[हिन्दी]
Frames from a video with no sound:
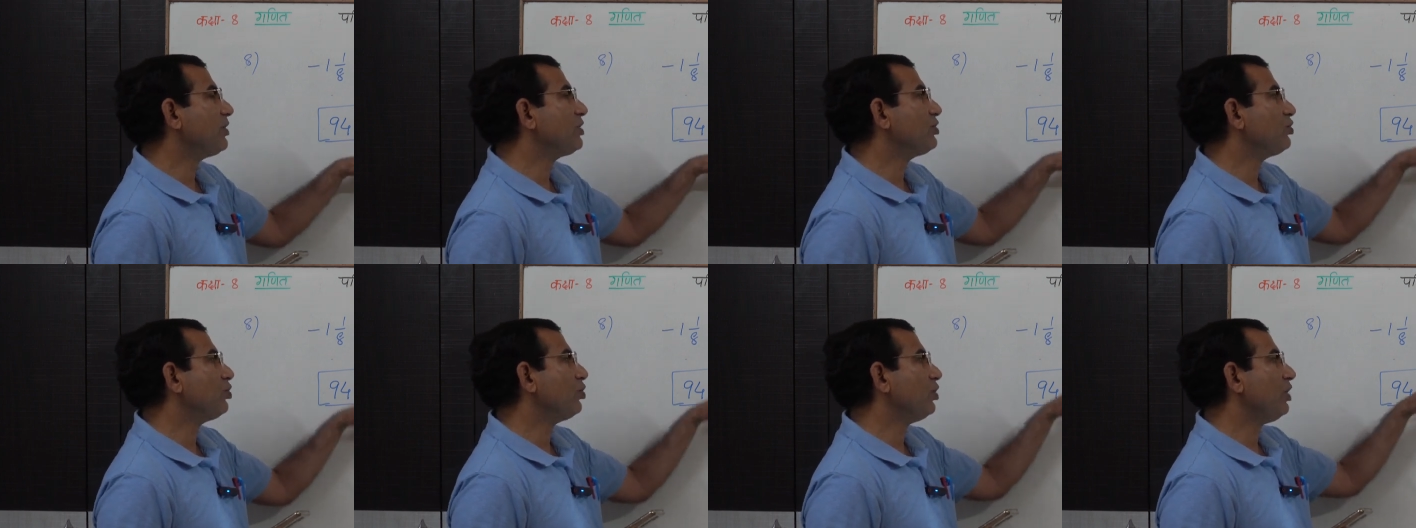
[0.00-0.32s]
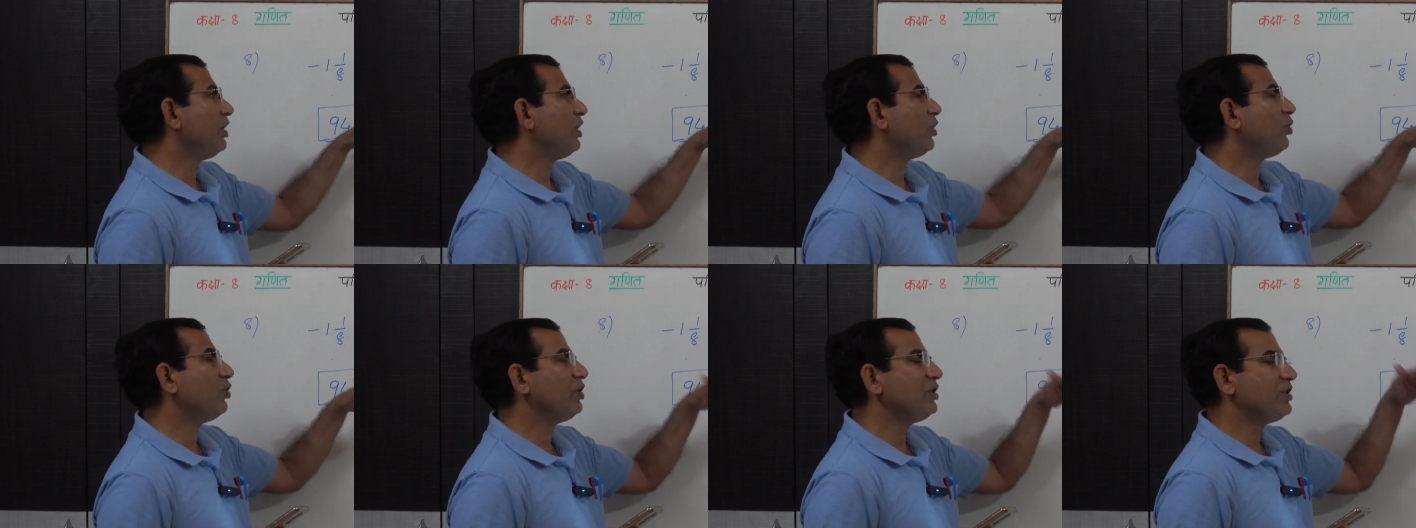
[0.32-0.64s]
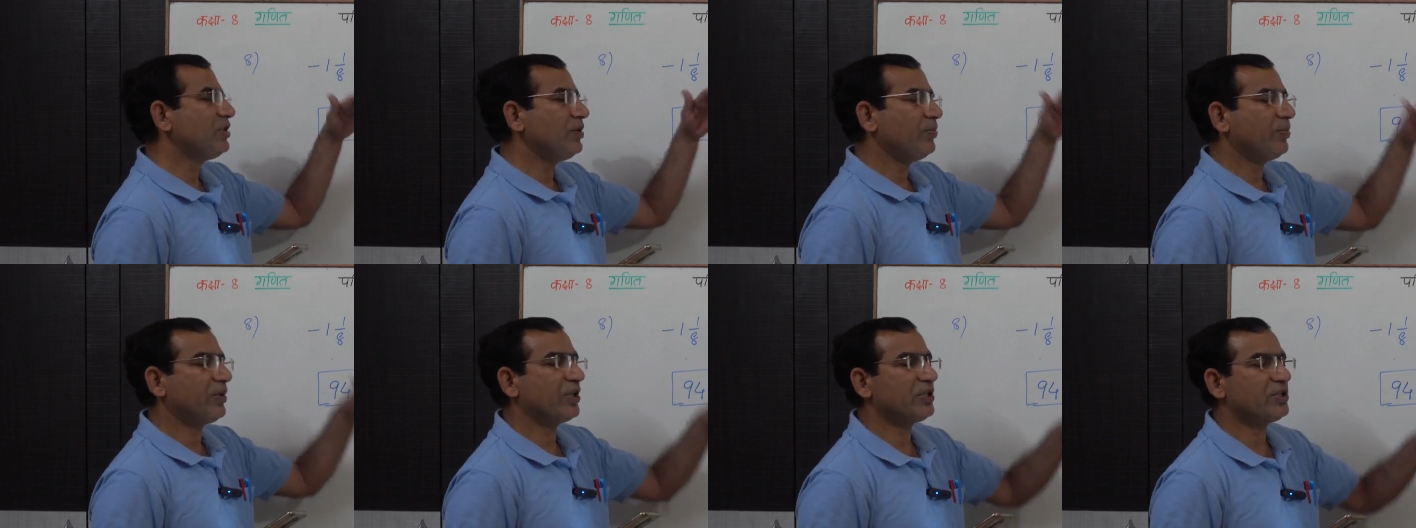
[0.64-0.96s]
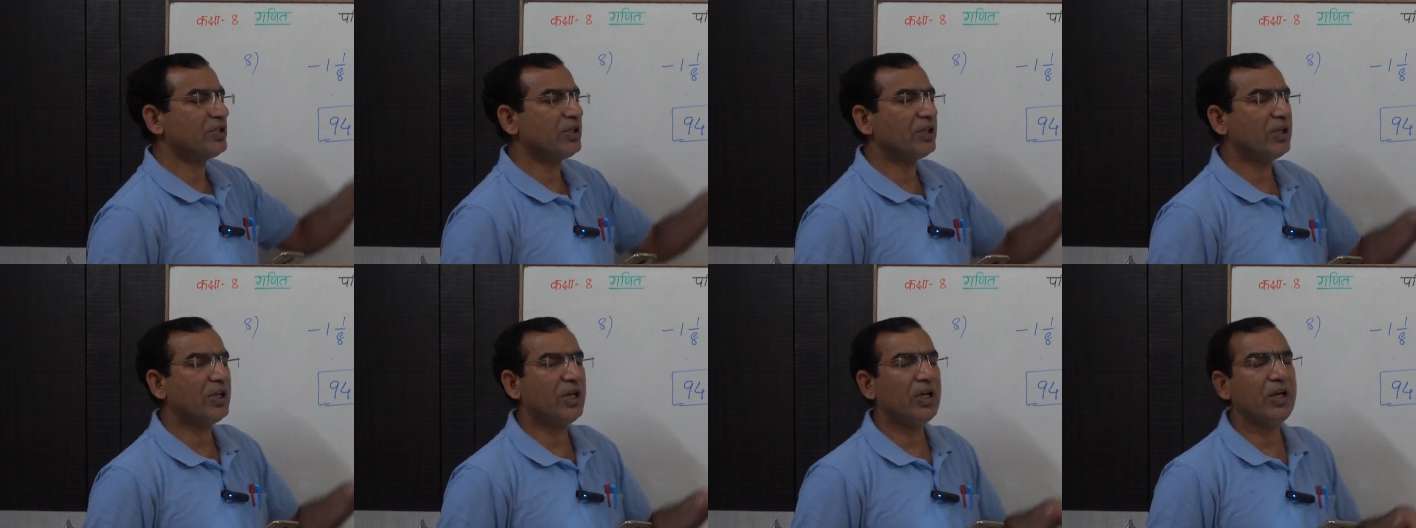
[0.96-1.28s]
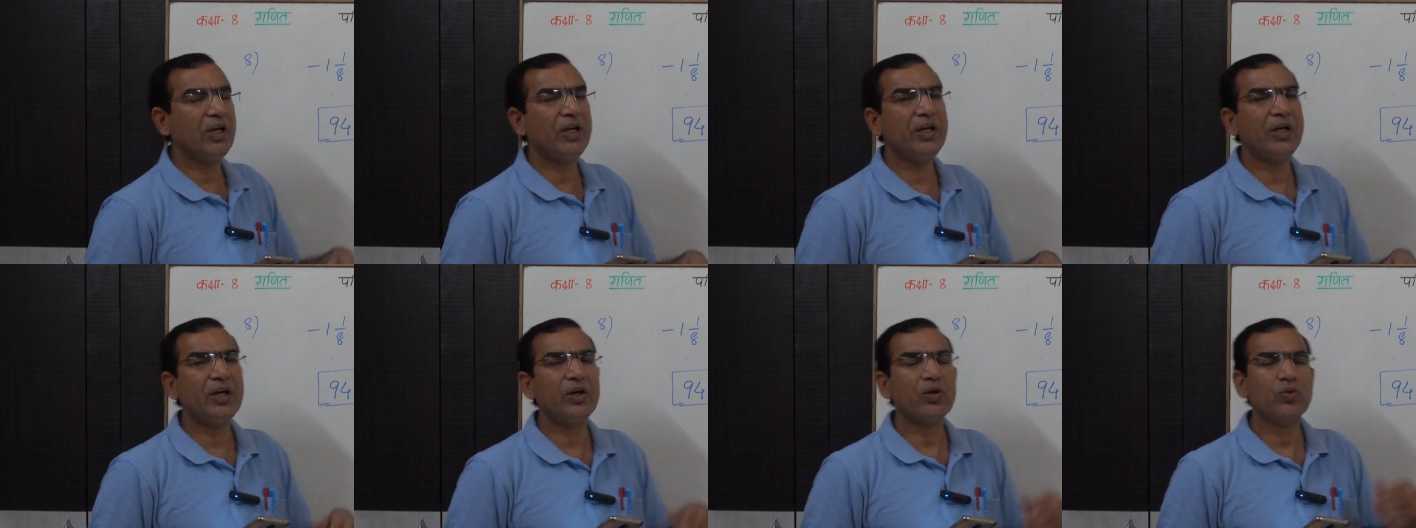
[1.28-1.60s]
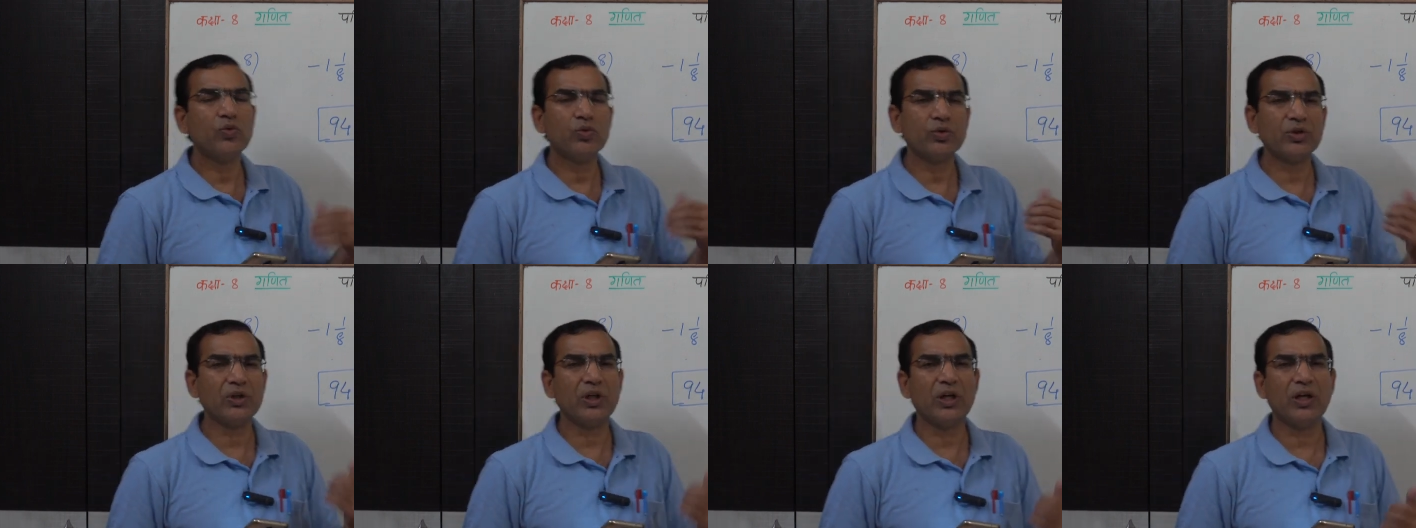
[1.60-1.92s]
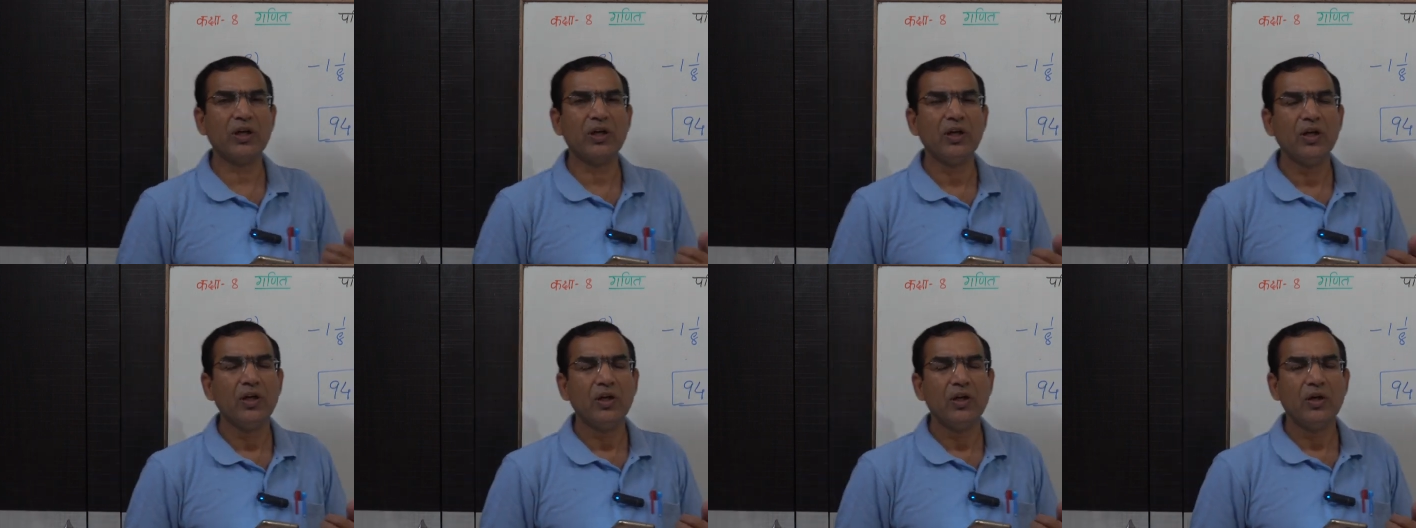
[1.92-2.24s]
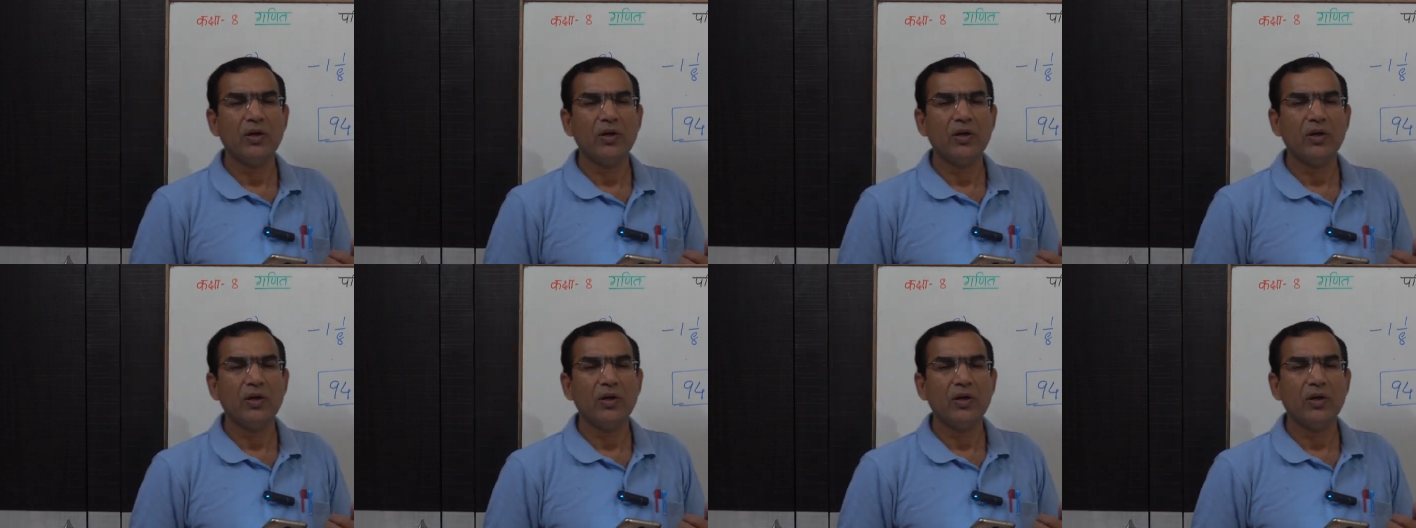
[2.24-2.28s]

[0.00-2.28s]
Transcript: बच्चों के किसी प्रश्न के लिए उत्तर